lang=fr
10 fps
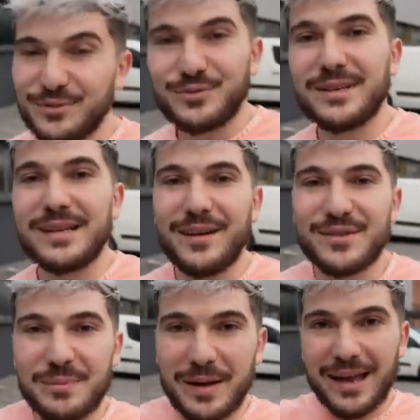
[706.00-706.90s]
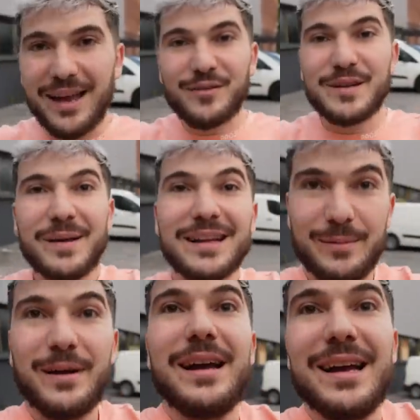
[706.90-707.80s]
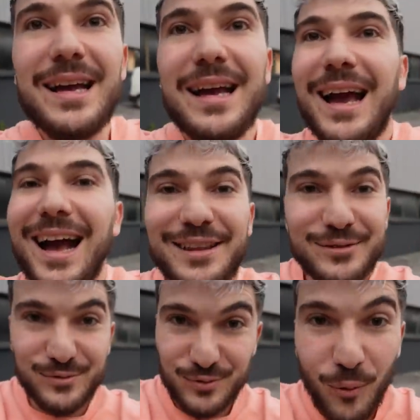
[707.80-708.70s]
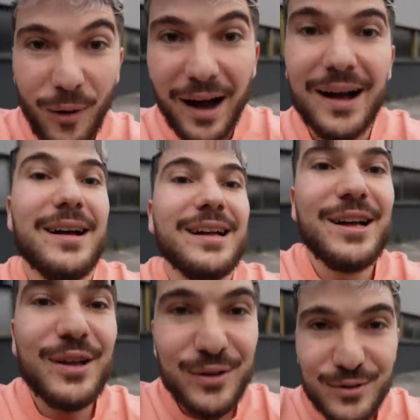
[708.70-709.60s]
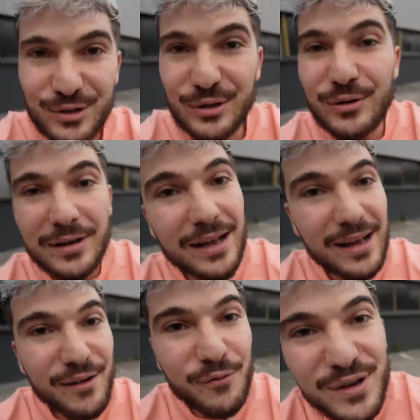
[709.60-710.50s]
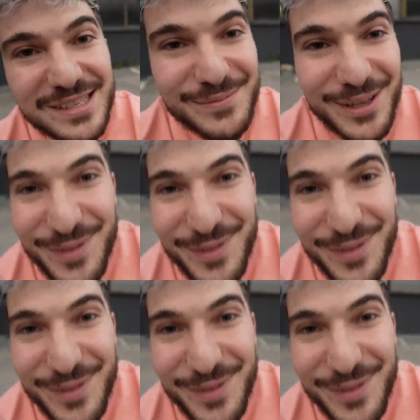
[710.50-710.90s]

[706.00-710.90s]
Attention les gars, vous êtes prêts Vous êtes prêts prêt Attention, 3, 2, 1, voici ma